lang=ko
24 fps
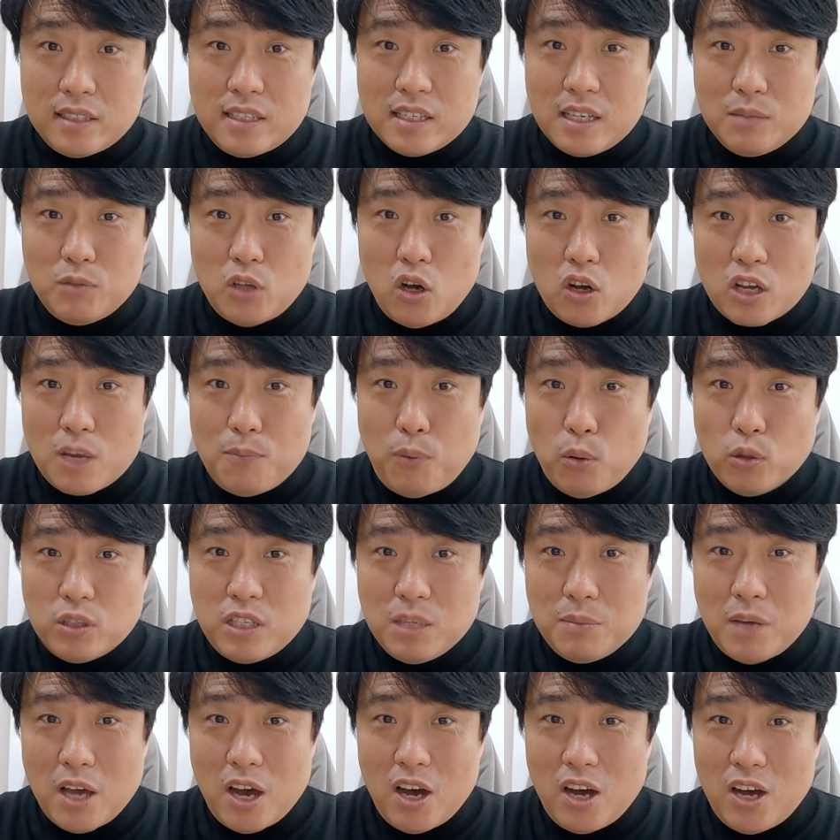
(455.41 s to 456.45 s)
지금 여기
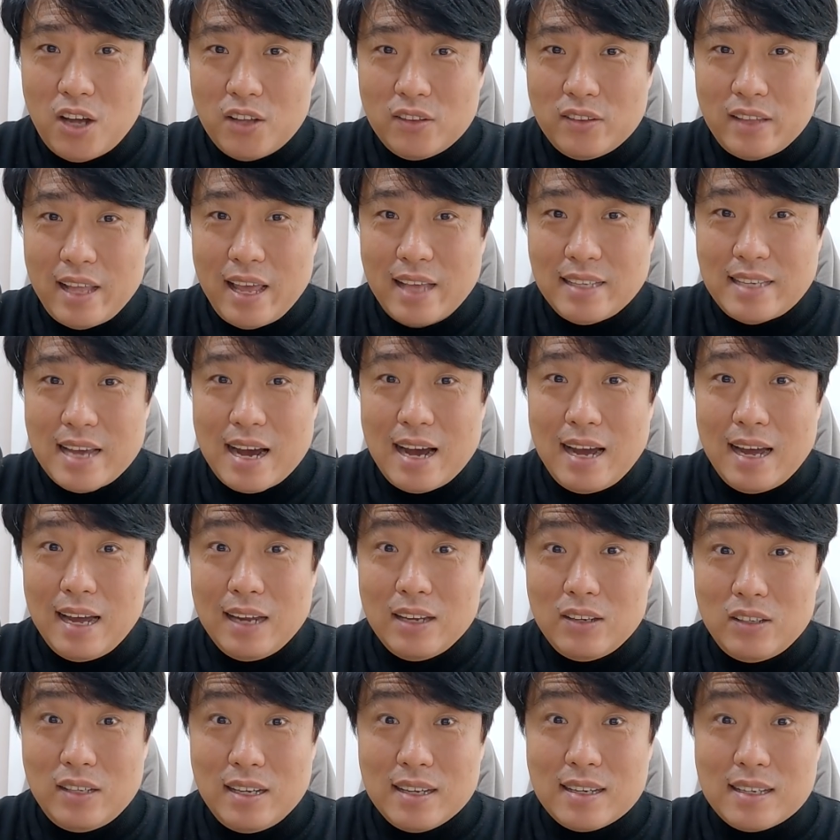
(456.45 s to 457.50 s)
보시면, 네, 제가
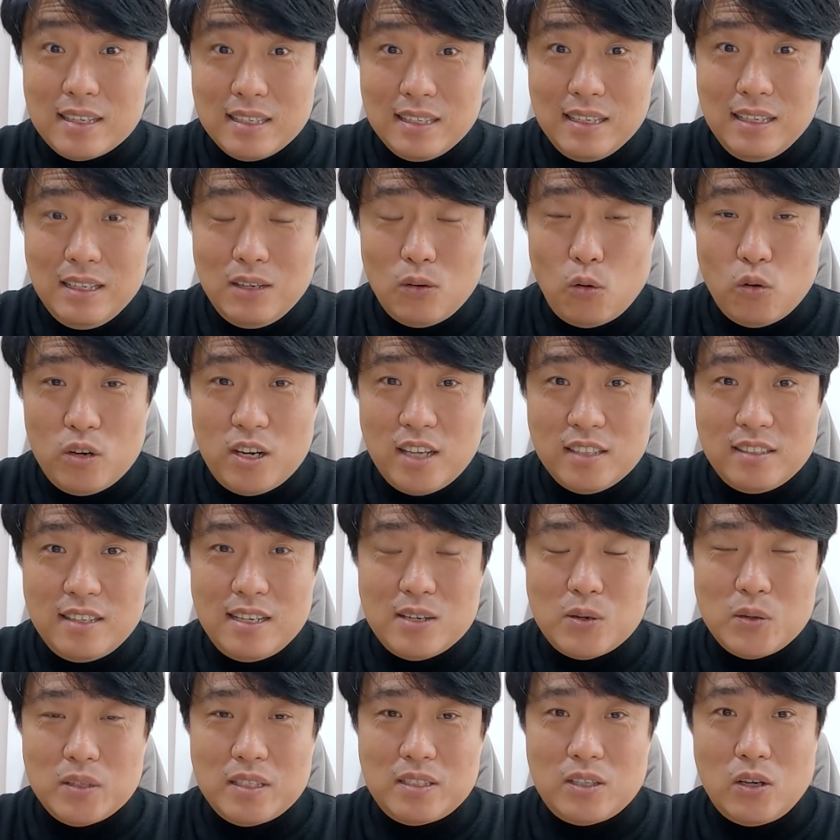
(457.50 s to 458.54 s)
링크
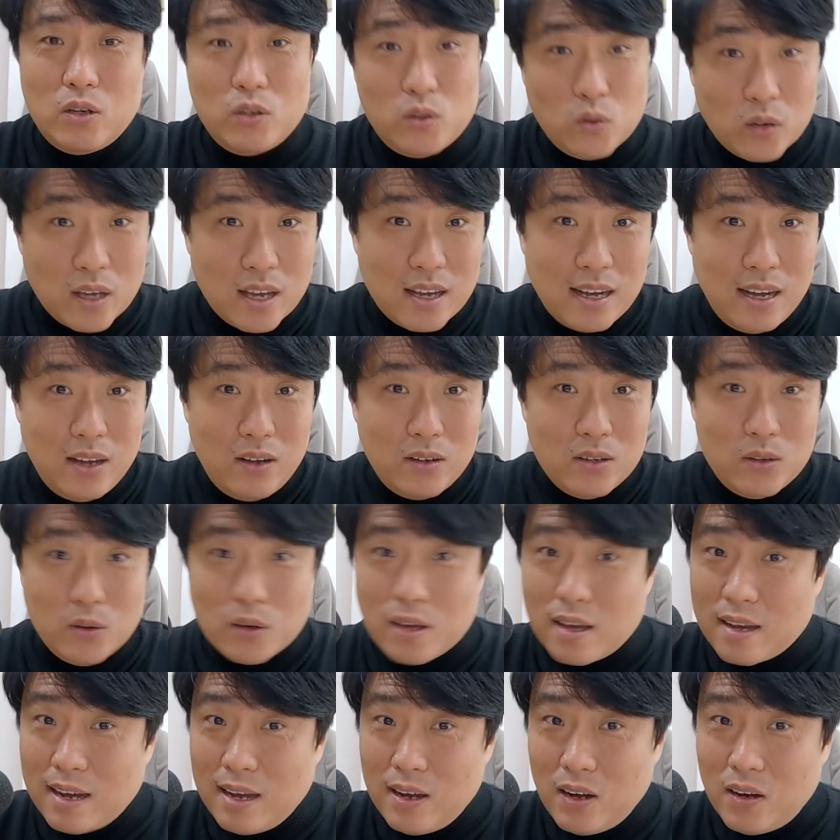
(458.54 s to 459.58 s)
올려드리고 있죠. 여긴가요?
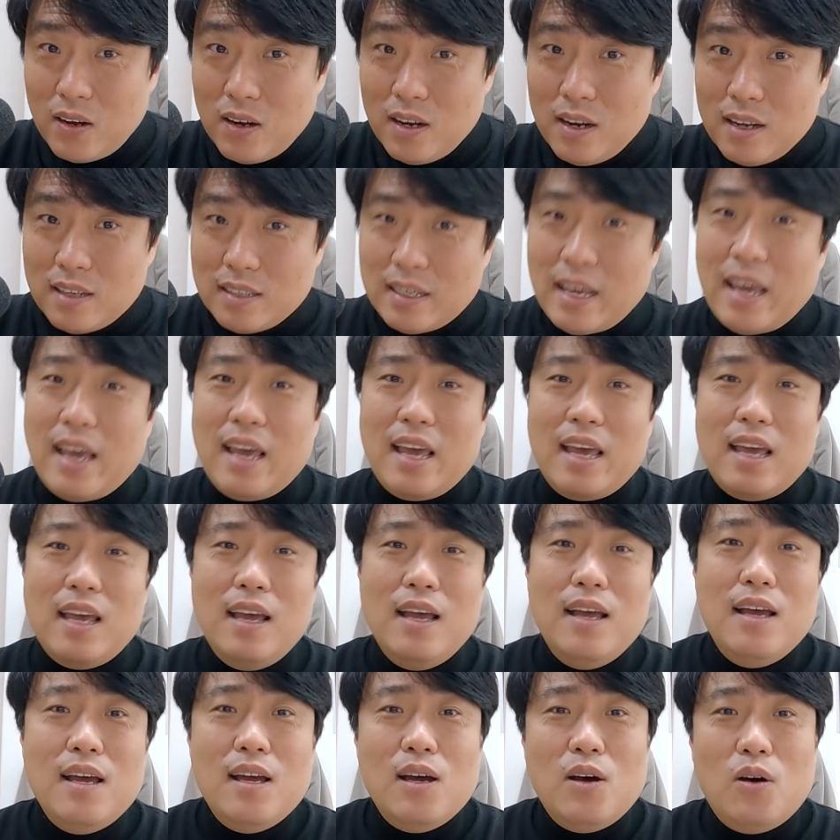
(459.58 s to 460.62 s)
여긴가요? 예,
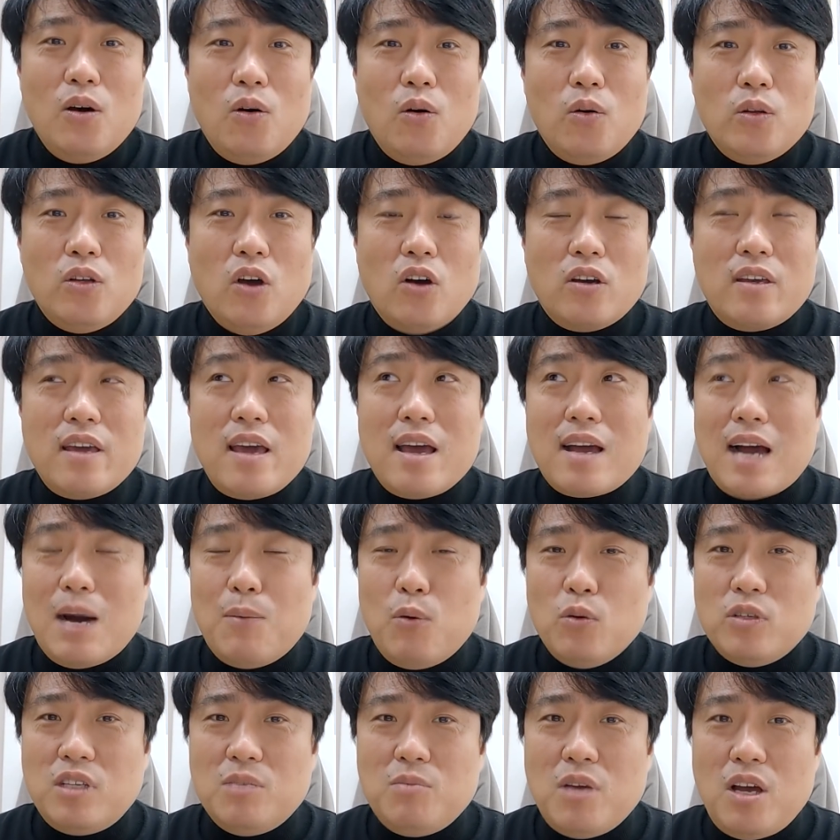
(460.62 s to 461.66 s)
여기에
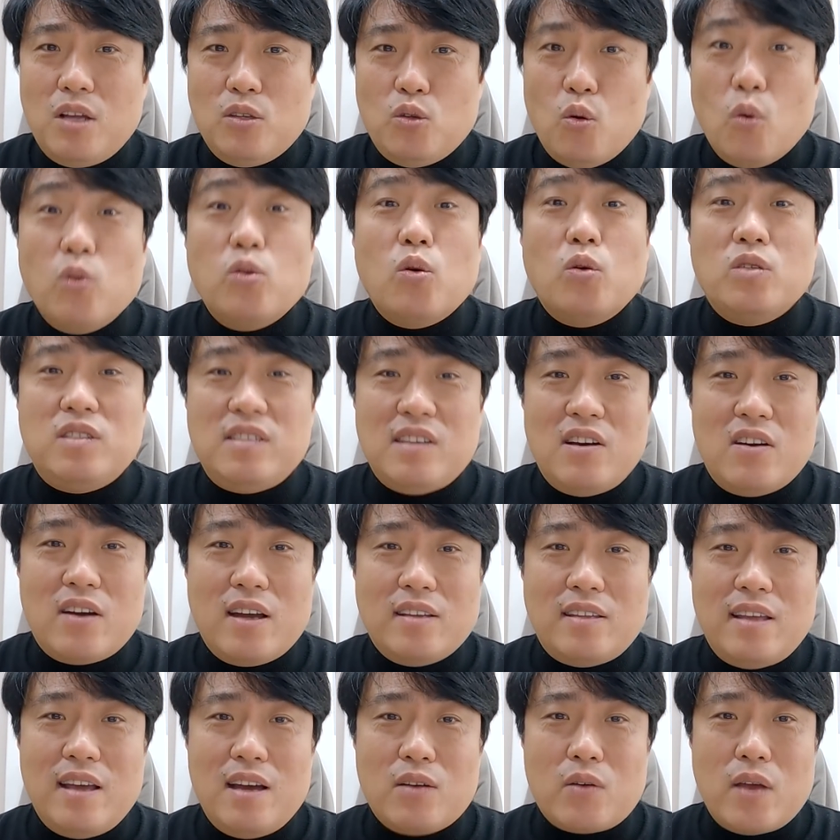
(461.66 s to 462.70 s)
가보시면
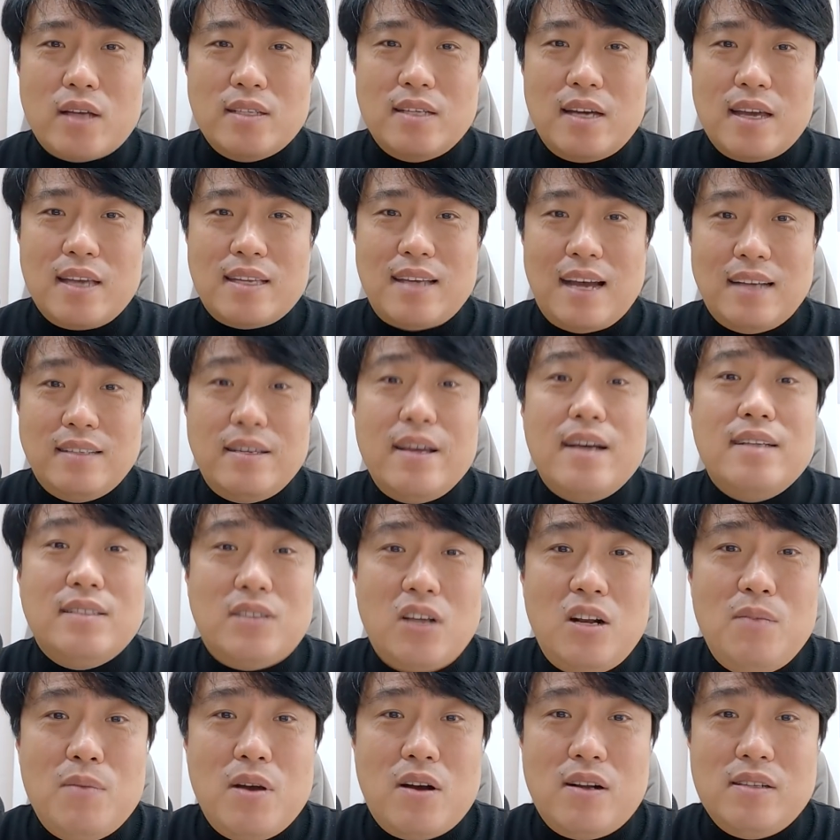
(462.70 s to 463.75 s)
용도지역에 대한 굉장히 자세한
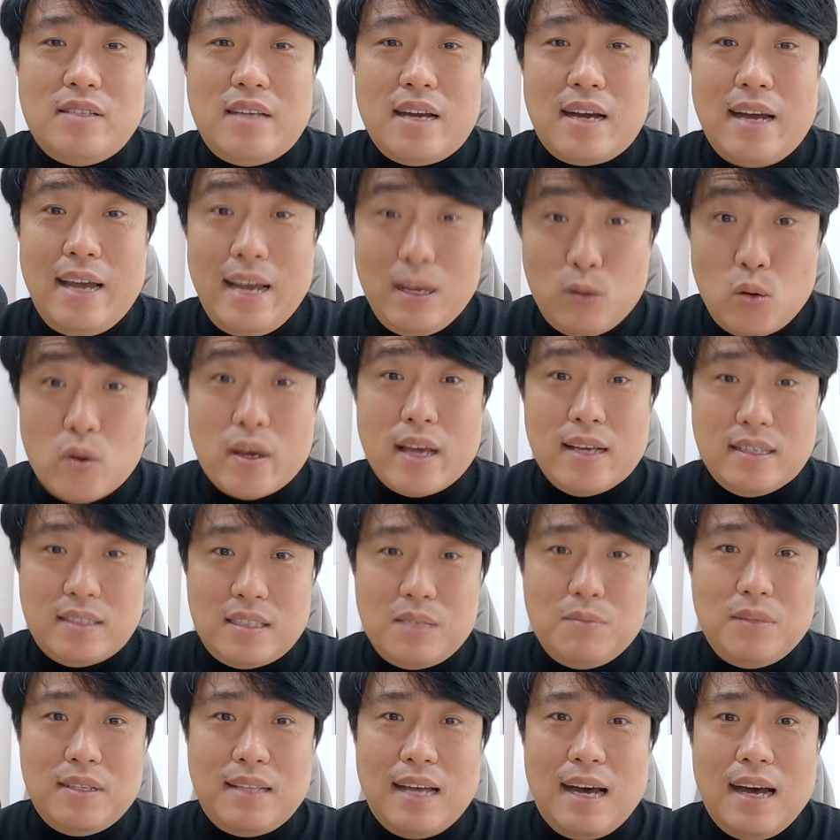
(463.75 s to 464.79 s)
설명을 제가 해놓은 게
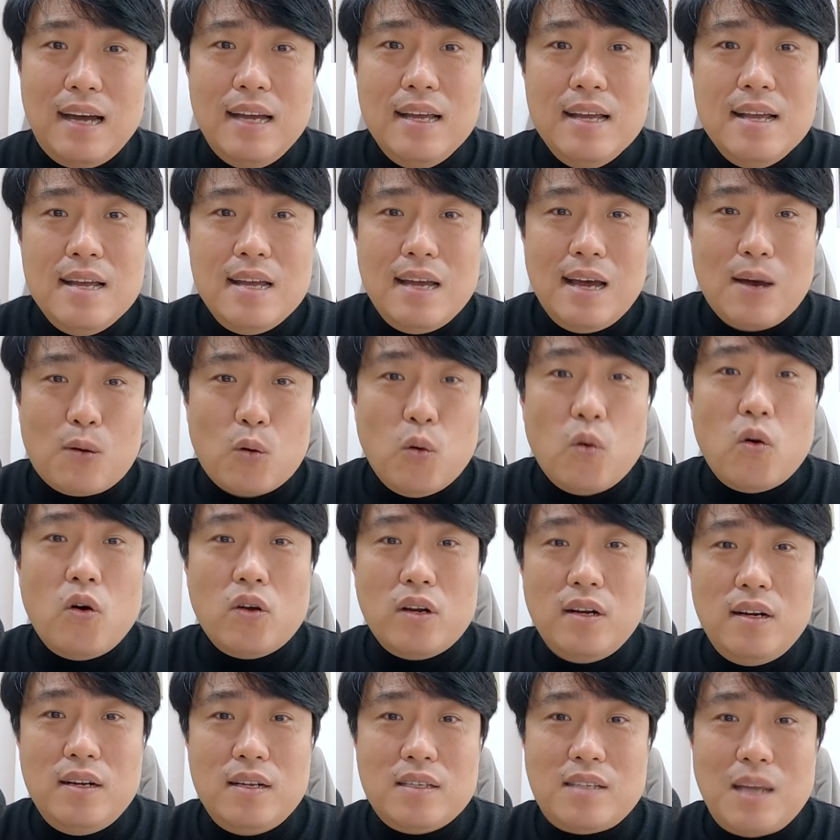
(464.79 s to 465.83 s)
있습니다.
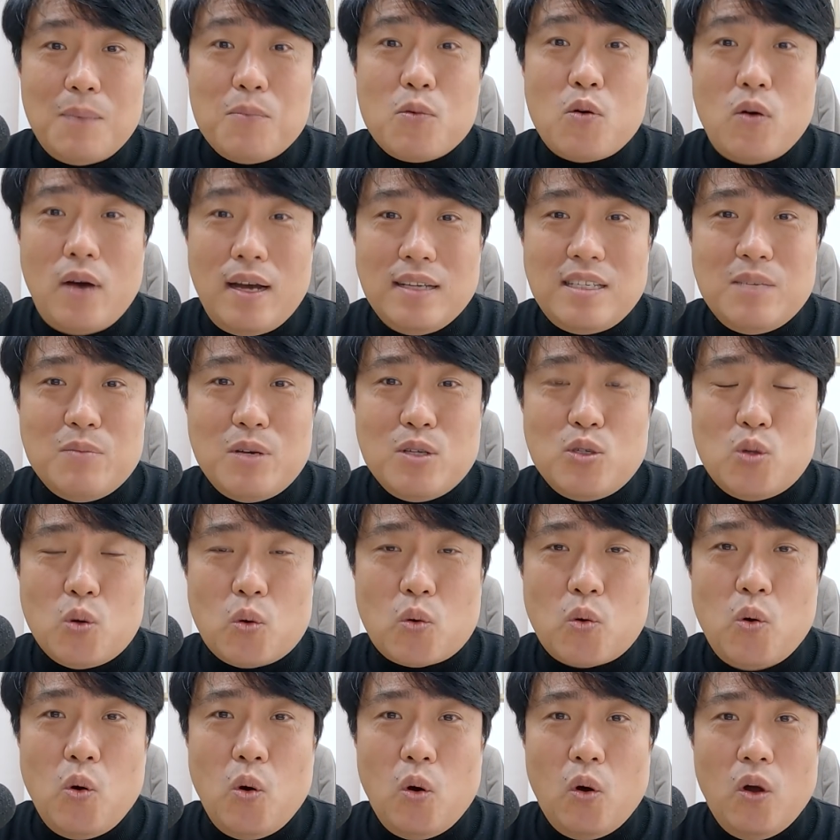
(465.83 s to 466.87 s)
그거를 참고하시면
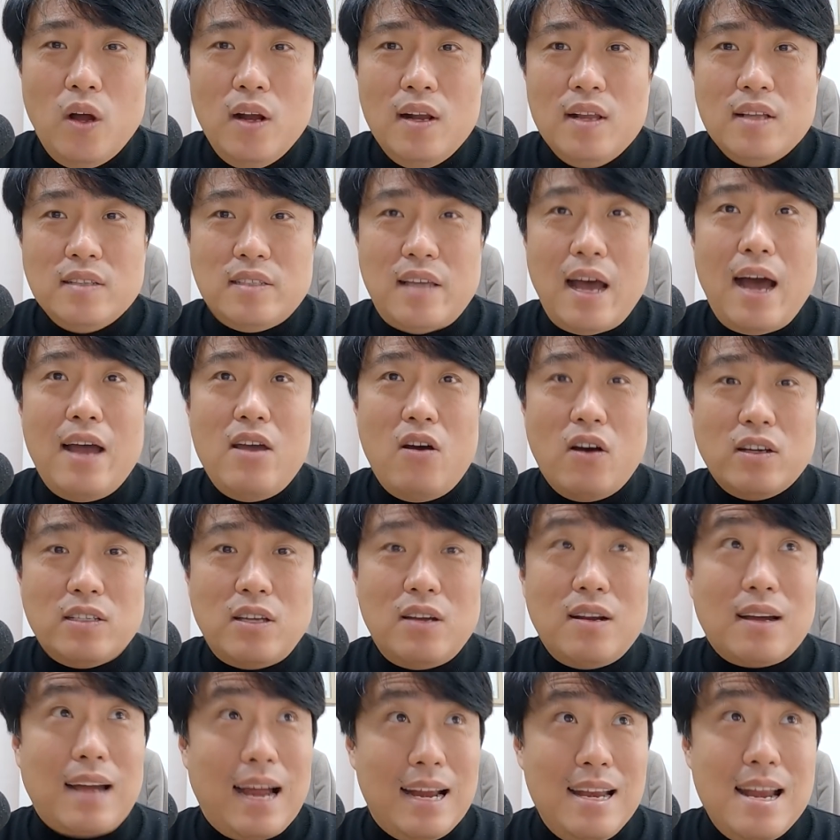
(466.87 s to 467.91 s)
좋고, 제가
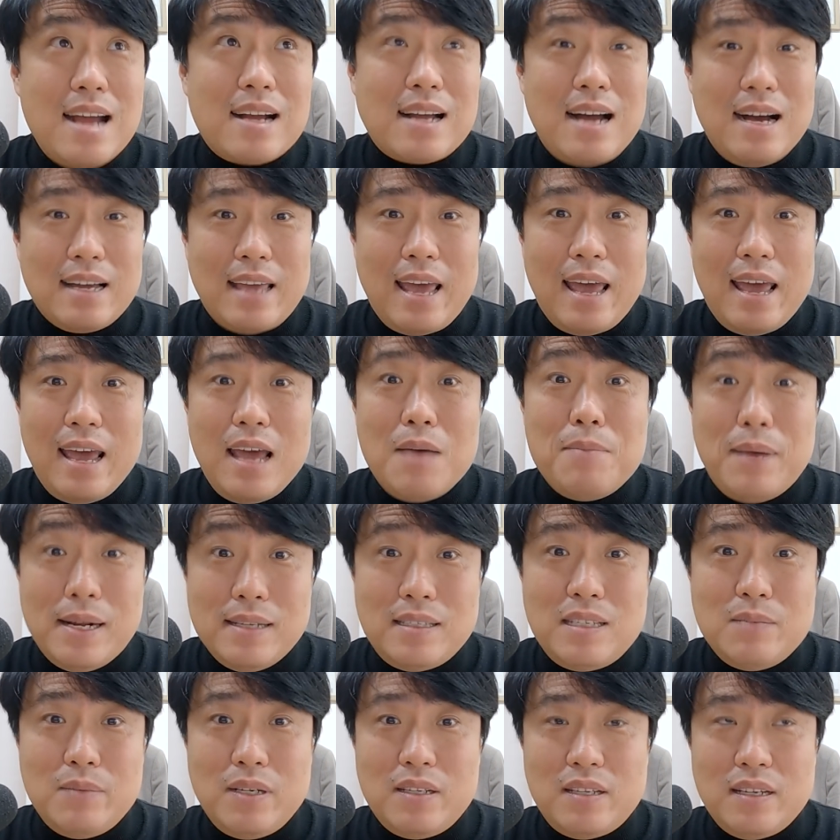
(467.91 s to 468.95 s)
여기서는 간략하게
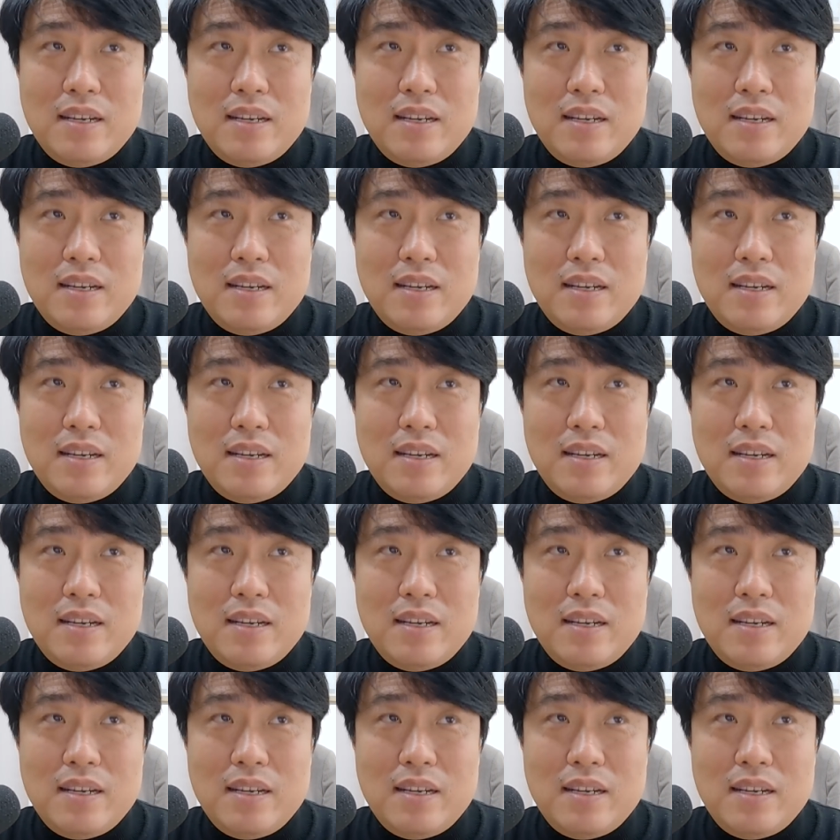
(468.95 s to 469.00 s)
말씀을